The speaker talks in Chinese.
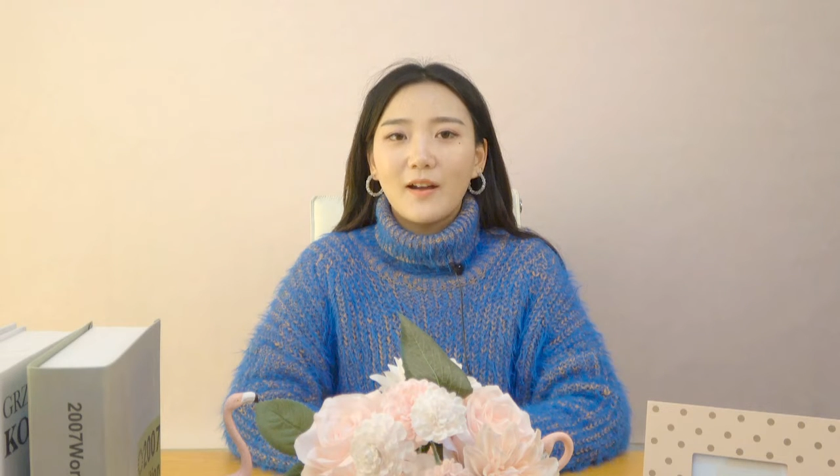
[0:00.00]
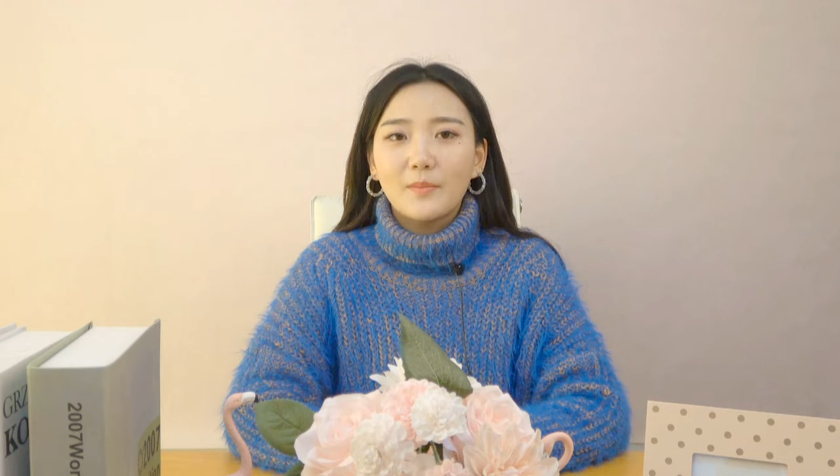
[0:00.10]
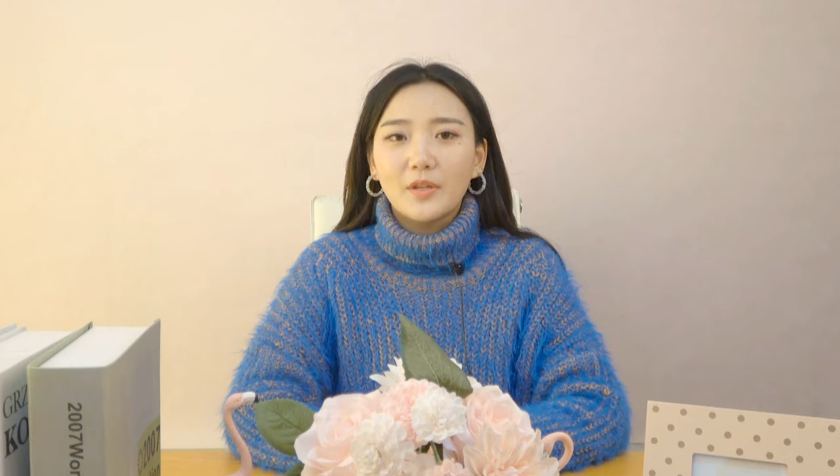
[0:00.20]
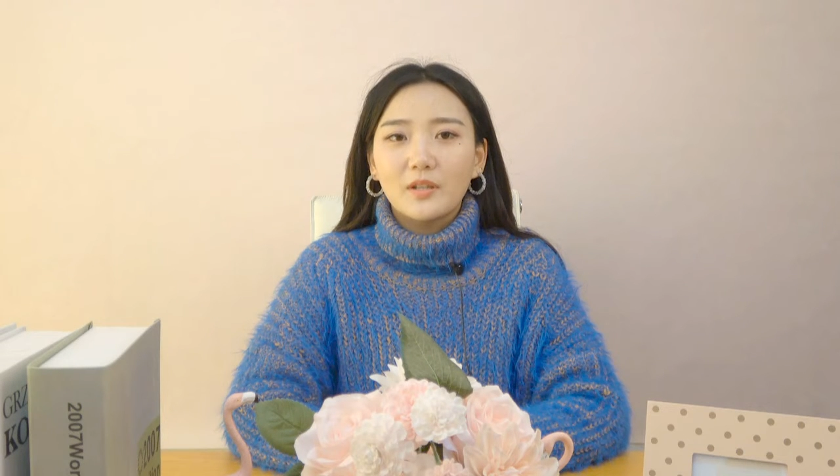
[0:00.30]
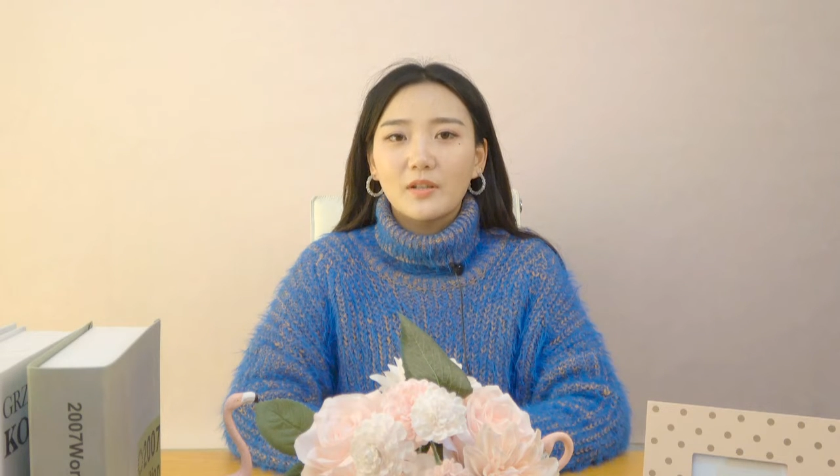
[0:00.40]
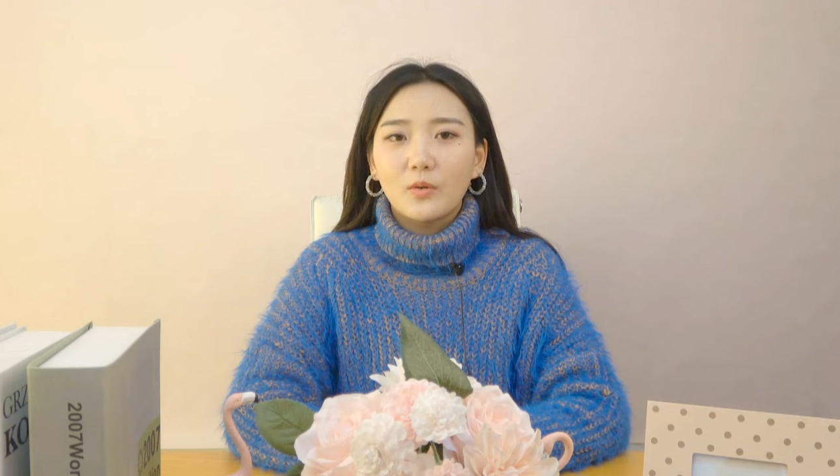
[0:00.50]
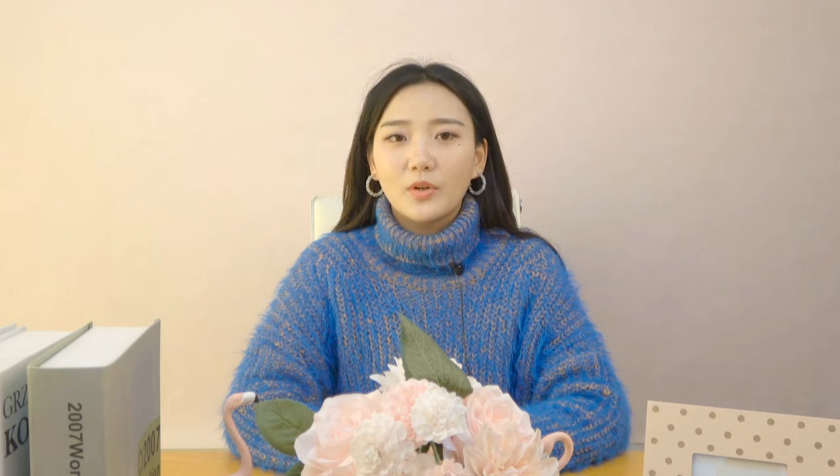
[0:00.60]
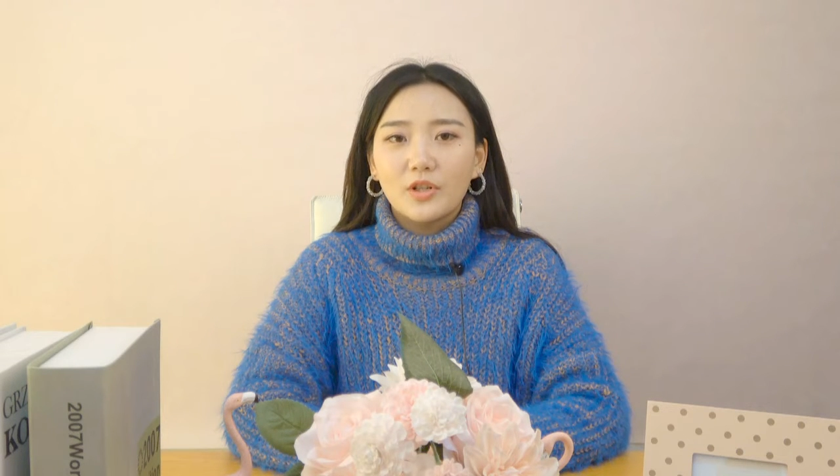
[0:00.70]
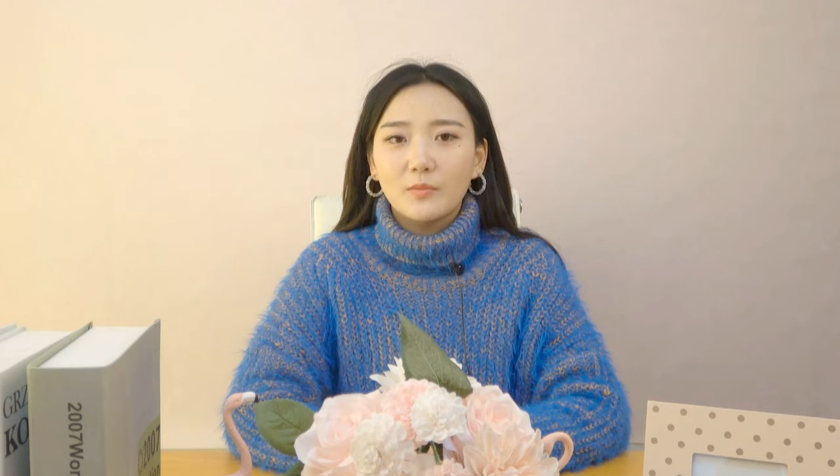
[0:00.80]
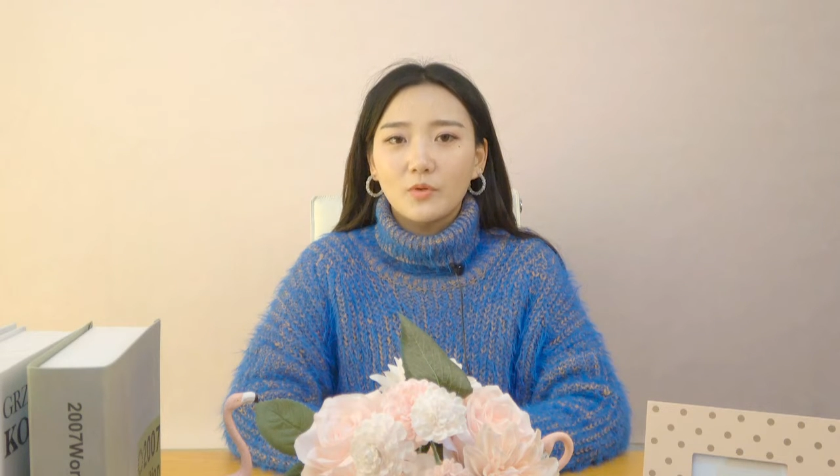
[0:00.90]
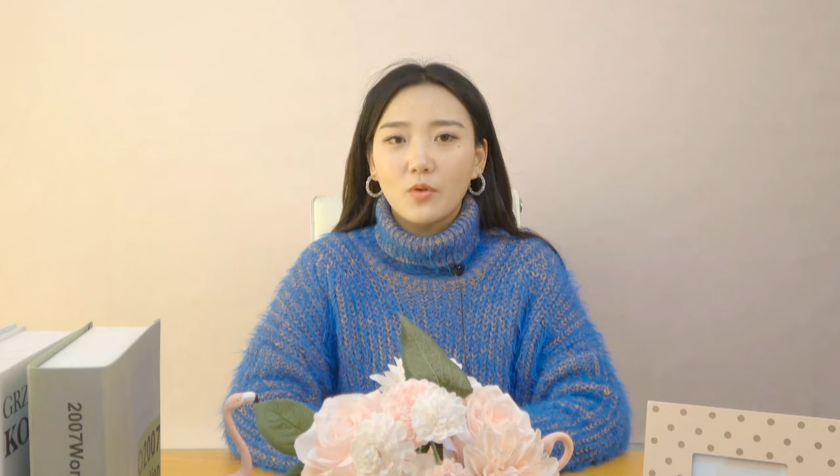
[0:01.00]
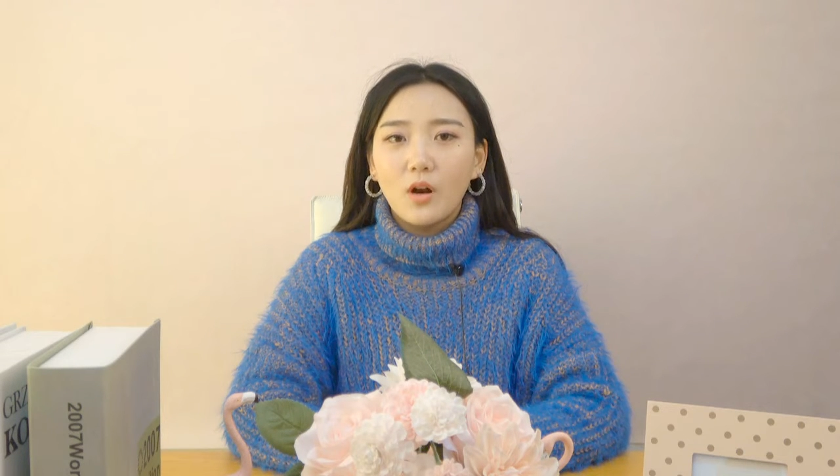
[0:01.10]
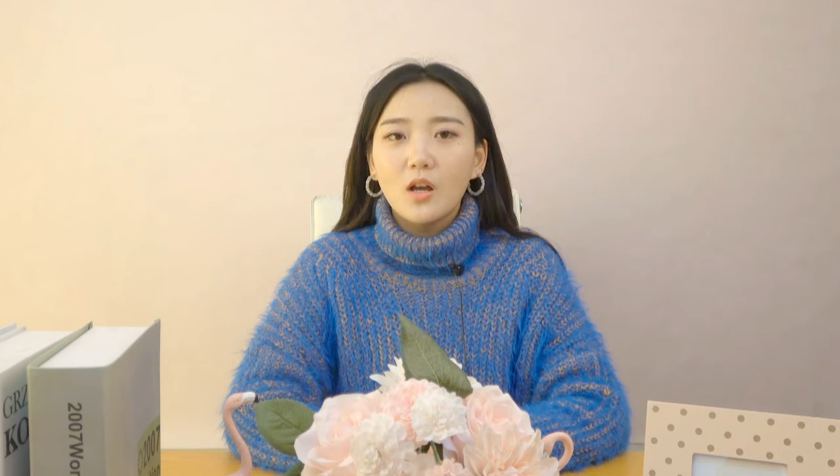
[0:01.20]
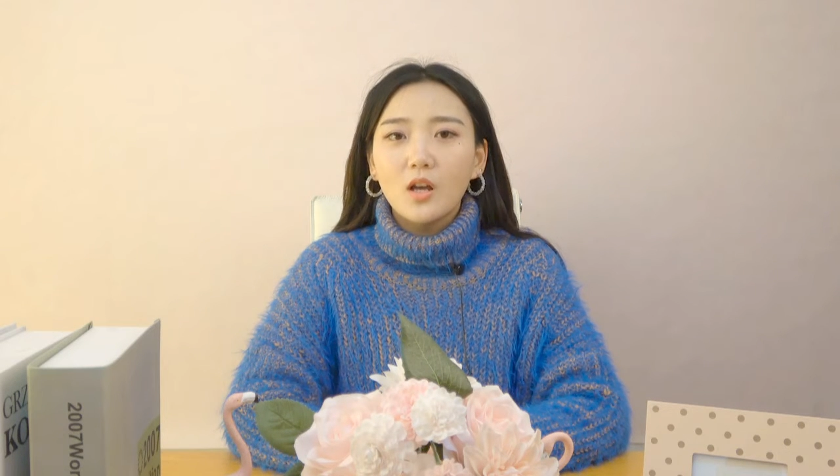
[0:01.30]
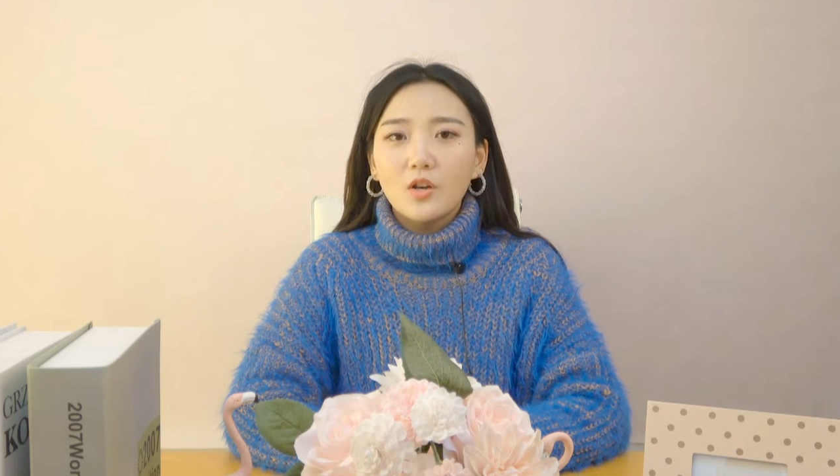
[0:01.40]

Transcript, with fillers: 完脾气会怎么做，